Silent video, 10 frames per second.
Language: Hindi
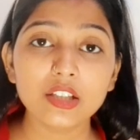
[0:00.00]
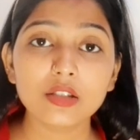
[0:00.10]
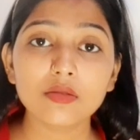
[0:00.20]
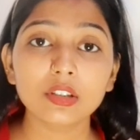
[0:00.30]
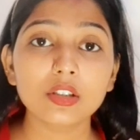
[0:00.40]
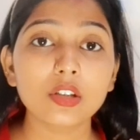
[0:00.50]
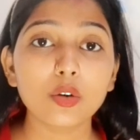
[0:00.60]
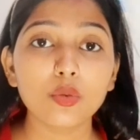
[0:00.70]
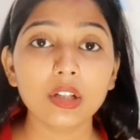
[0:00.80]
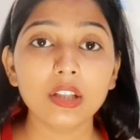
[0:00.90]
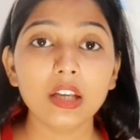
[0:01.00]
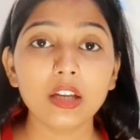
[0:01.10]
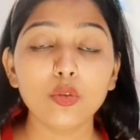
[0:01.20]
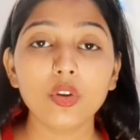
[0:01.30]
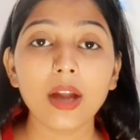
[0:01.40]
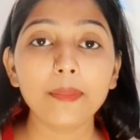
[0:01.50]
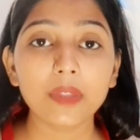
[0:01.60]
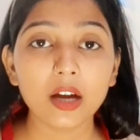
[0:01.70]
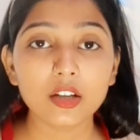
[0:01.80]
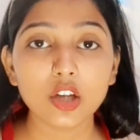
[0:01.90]
है जिस वक्त ज़रूरत नहीं है क्योंकि
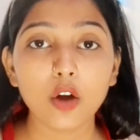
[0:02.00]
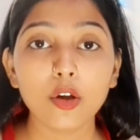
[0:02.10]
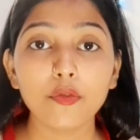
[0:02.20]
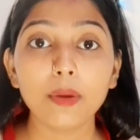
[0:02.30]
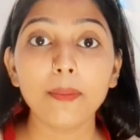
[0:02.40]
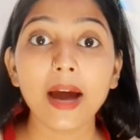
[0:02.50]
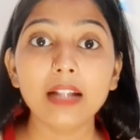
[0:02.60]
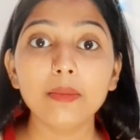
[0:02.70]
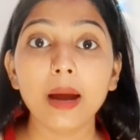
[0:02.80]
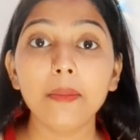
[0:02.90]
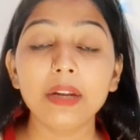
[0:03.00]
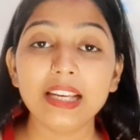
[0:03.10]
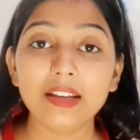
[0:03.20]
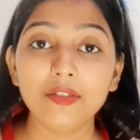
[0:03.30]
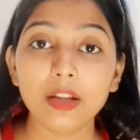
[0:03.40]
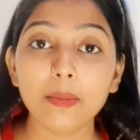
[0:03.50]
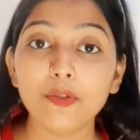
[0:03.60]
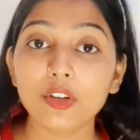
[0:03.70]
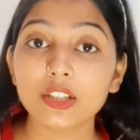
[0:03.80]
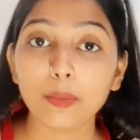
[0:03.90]
आप थक जाओगे फिर बाद में आप डिलीवरी में
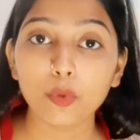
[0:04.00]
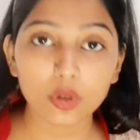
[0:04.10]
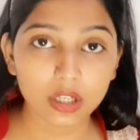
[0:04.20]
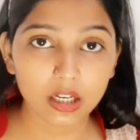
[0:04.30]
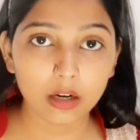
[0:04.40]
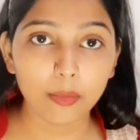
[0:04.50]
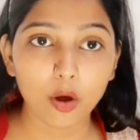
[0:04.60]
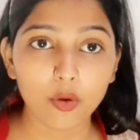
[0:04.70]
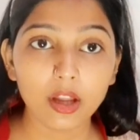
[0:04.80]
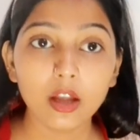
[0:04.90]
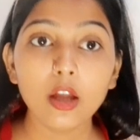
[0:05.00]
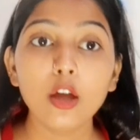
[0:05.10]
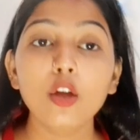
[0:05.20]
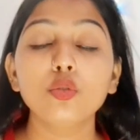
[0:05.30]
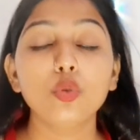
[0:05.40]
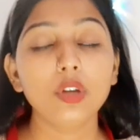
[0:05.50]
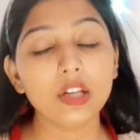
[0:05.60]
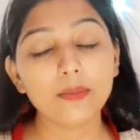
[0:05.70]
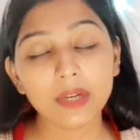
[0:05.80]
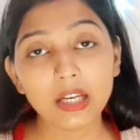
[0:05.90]
फिर सपोर्ट नहीं कर पाओगे तो
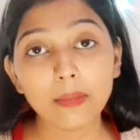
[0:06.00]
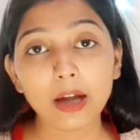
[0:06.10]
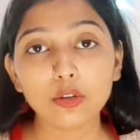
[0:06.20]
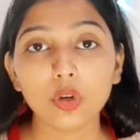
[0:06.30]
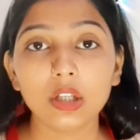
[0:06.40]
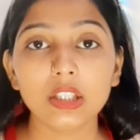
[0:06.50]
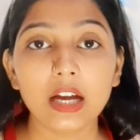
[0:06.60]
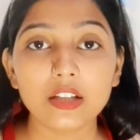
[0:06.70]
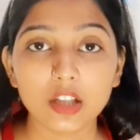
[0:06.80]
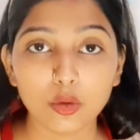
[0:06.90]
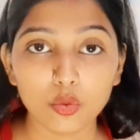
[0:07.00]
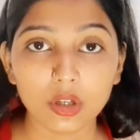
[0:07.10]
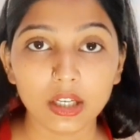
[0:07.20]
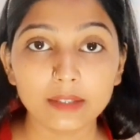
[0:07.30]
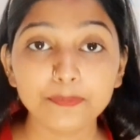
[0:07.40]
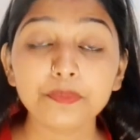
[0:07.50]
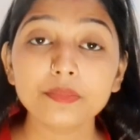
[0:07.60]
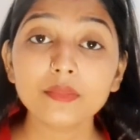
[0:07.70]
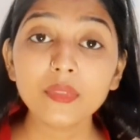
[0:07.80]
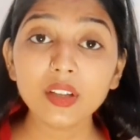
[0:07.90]
ये इन बातों का ध्यान ज़रूर रखें
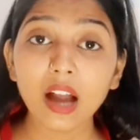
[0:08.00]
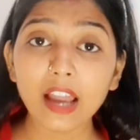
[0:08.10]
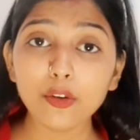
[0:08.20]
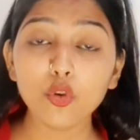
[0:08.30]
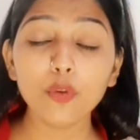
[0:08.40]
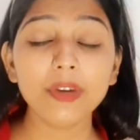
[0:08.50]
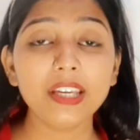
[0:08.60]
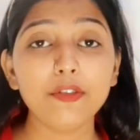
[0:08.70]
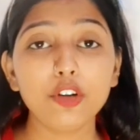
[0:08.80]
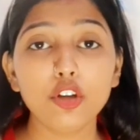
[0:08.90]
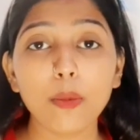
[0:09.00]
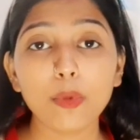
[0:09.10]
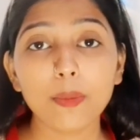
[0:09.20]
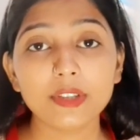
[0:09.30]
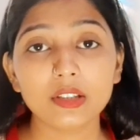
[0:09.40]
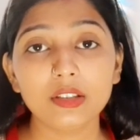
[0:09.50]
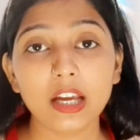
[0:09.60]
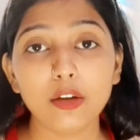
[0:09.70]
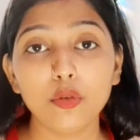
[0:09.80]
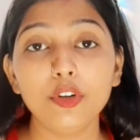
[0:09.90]
आई होप कि ये वीडियो आपको पसंद
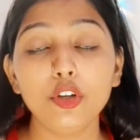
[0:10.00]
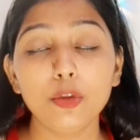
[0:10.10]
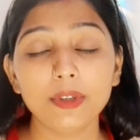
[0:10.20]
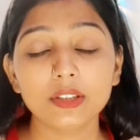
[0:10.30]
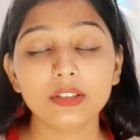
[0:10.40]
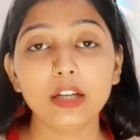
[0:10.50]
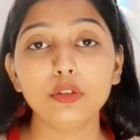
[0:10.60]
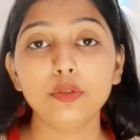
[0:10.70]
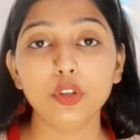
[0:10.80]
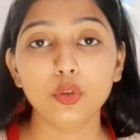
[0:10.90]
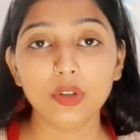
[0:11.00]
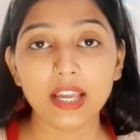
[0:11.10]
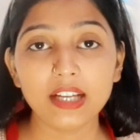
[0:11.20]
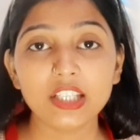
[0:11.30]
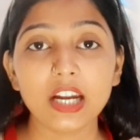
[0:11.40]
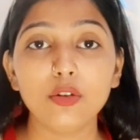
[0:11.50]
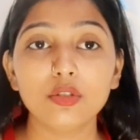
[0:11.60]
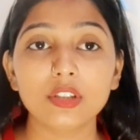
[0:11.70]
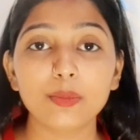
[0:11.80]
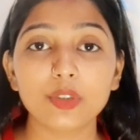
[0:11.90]
आई हो वीडियो पसंद आई तो वीडियो को लाइक चैनल
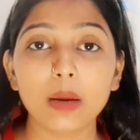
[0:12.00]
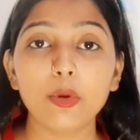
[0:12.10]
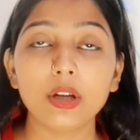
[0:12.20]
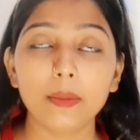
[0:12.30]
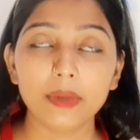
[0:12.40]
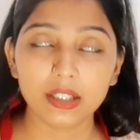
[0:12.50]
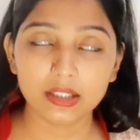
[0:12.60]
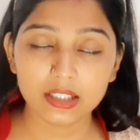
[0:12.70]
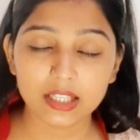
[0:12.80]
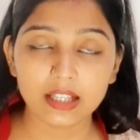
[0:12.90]
को सब्सक्राइब और कमेंट करें